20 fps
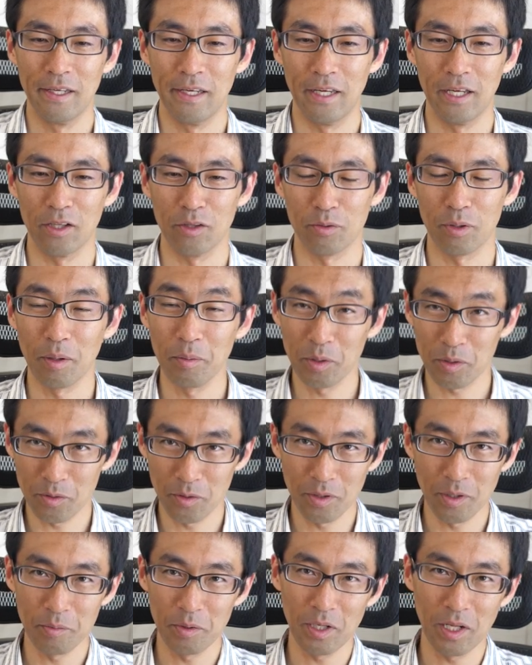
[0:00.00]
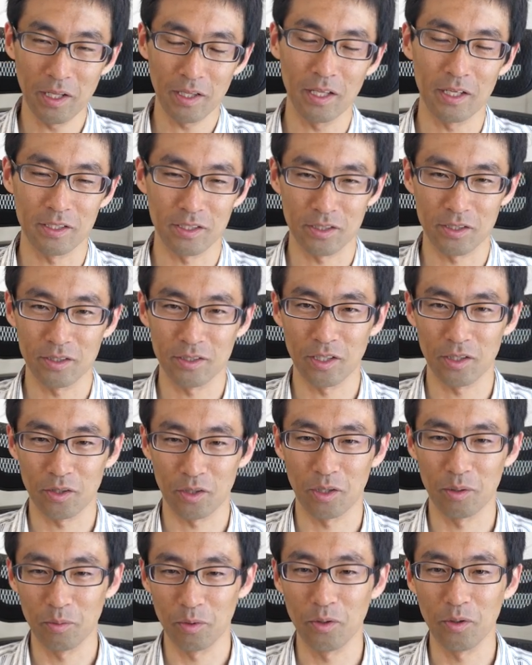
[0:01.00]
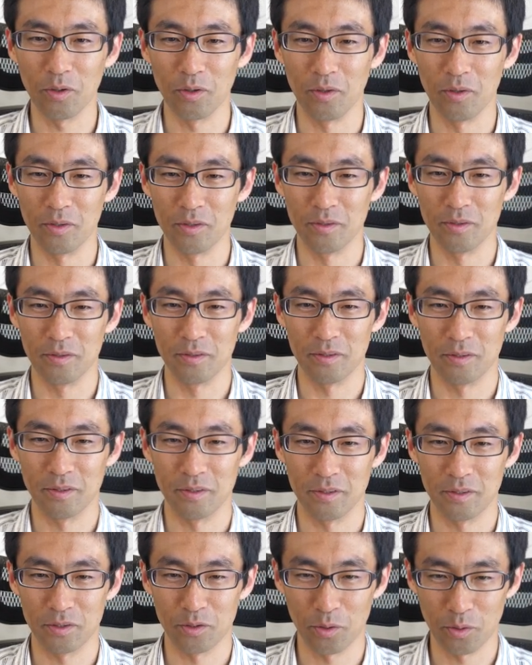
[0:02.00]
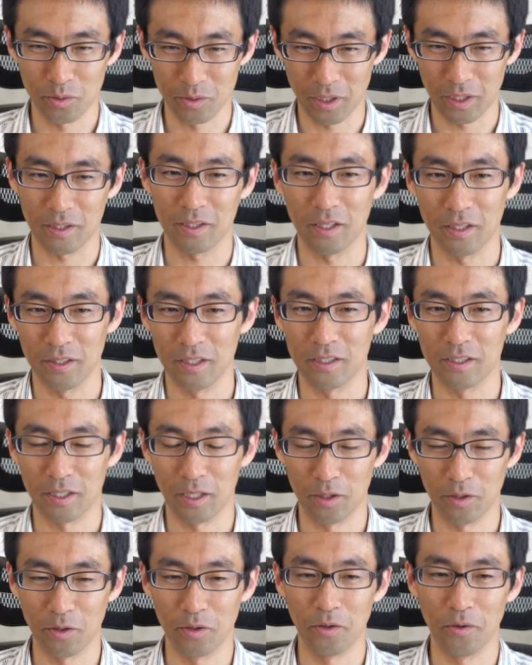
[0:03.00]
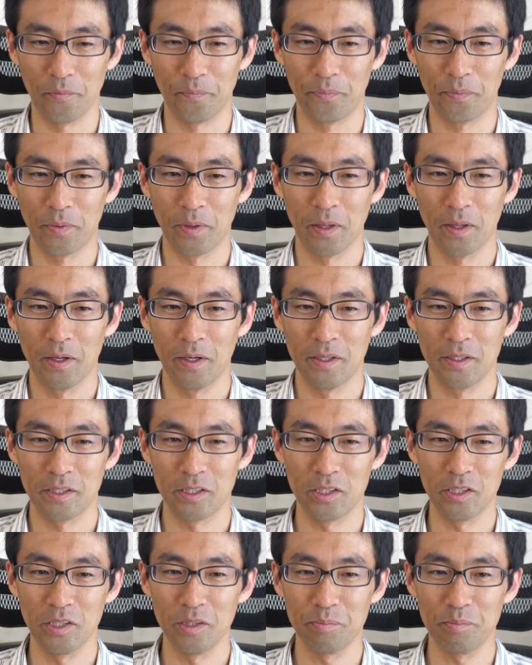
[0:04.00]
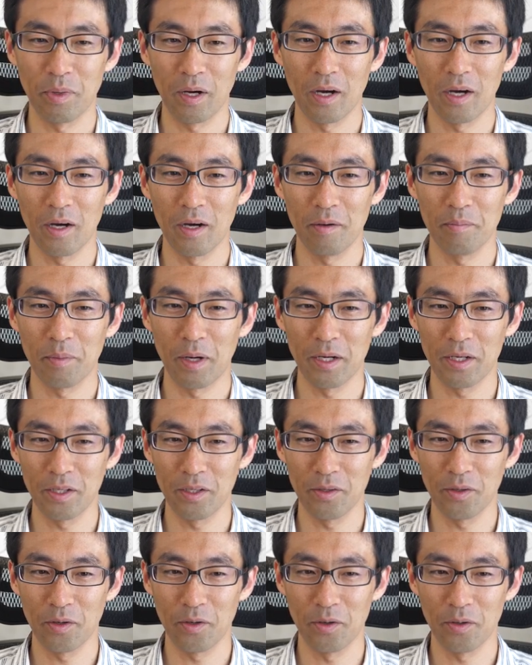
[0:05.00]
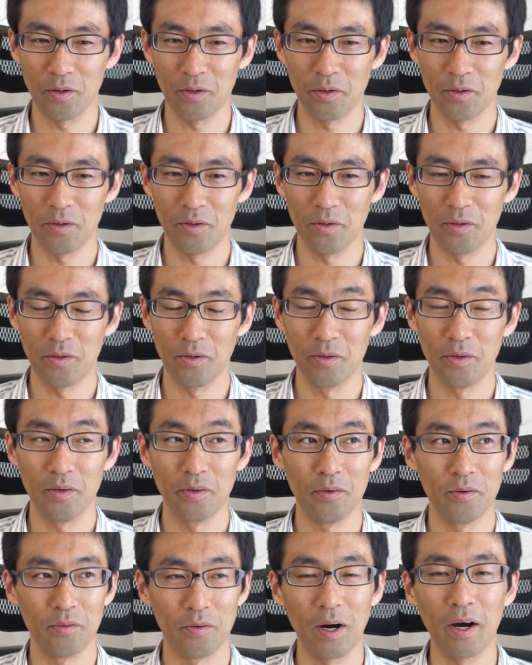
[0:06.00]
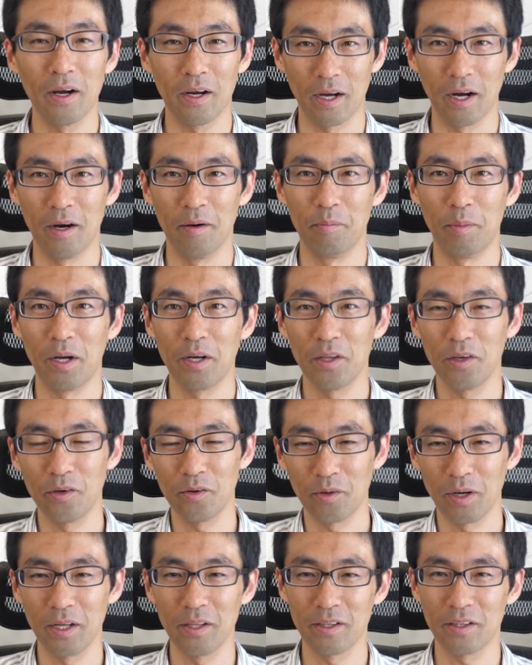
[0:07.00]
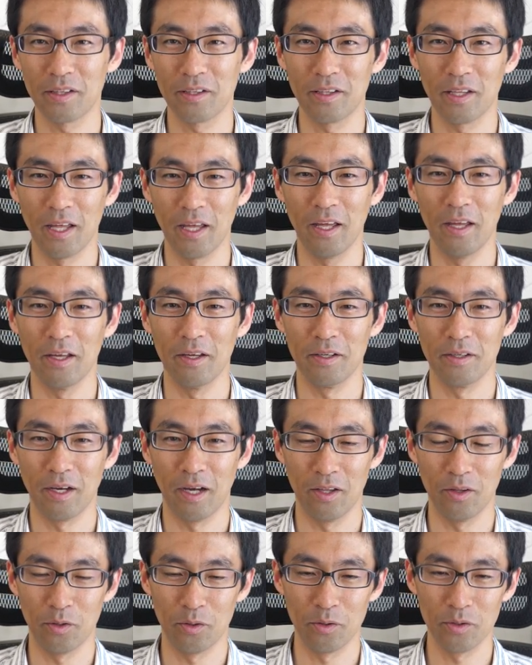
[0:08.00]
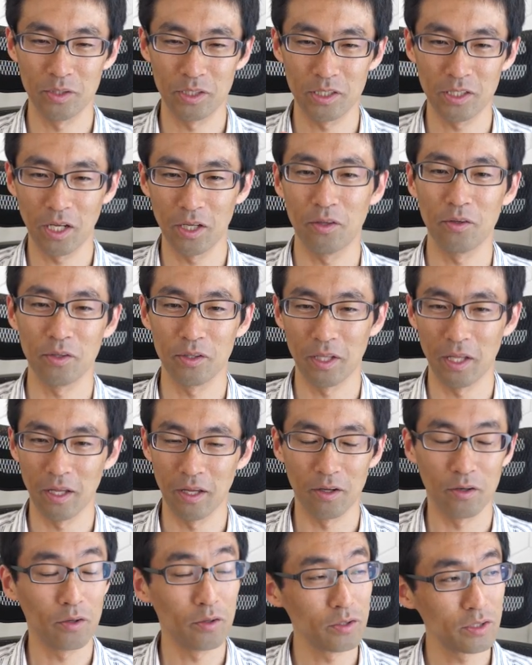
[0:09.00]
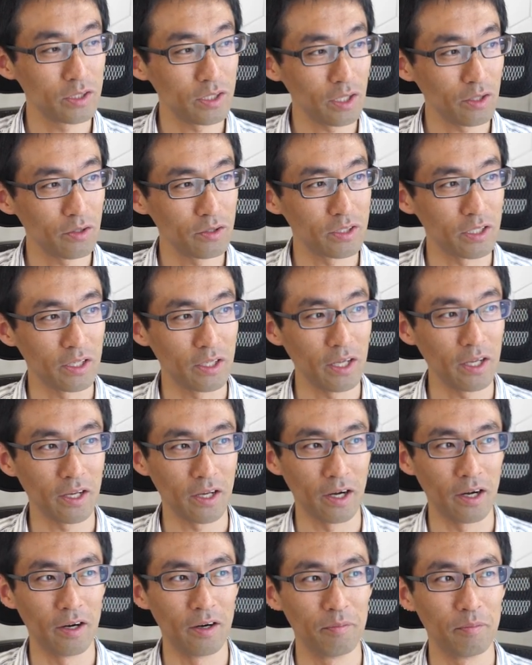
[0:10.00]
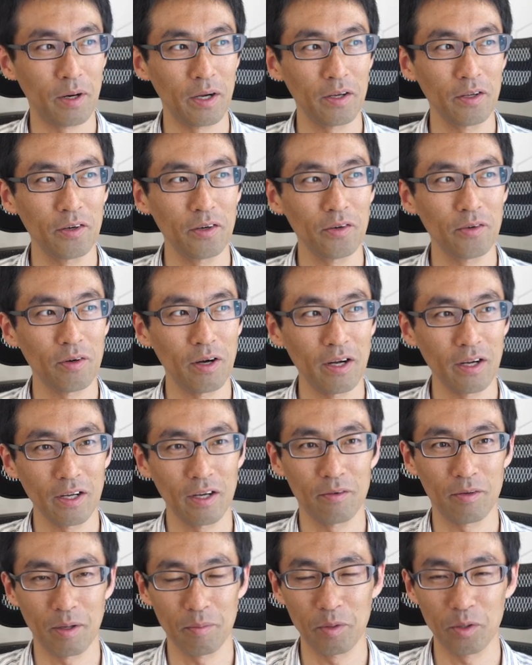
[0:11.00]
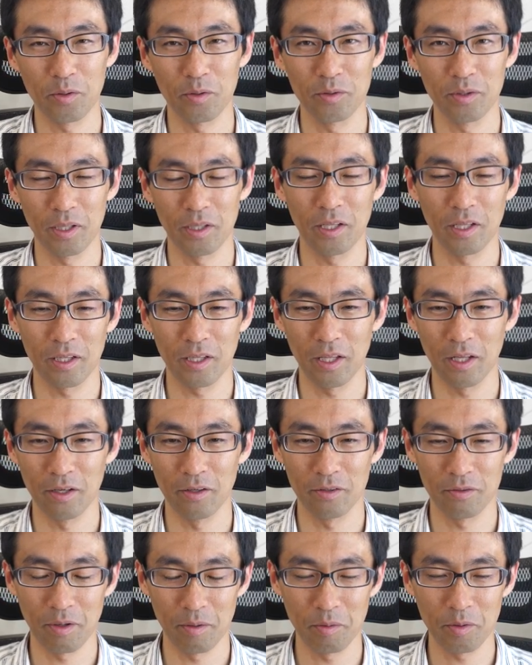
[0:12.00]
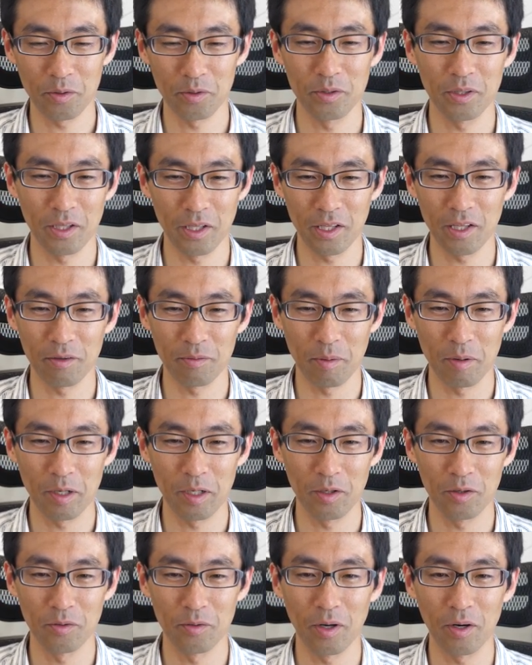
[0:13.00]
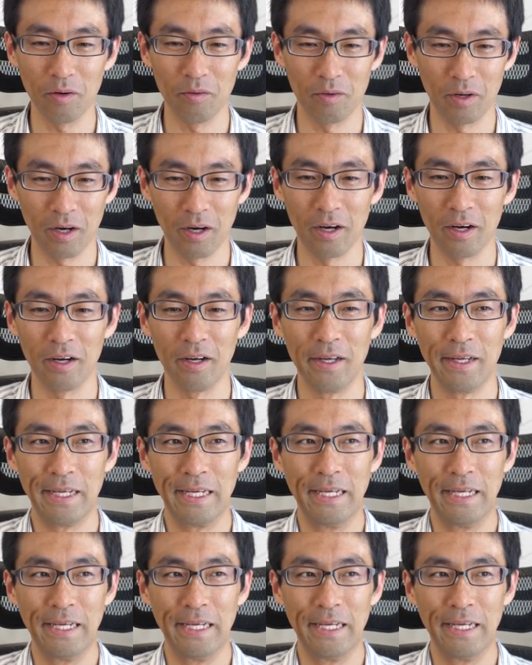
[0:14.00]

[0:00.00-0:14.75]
えー、とファミコンエミュレーター作った時もそうだったんですけど「スーパーマリオンか。マリオ1って、あの、ローンチタイトルで、ローンチタイトルじゃないか。マリオ1がファミコンで出てる、ファミコンで出たマリオ1は、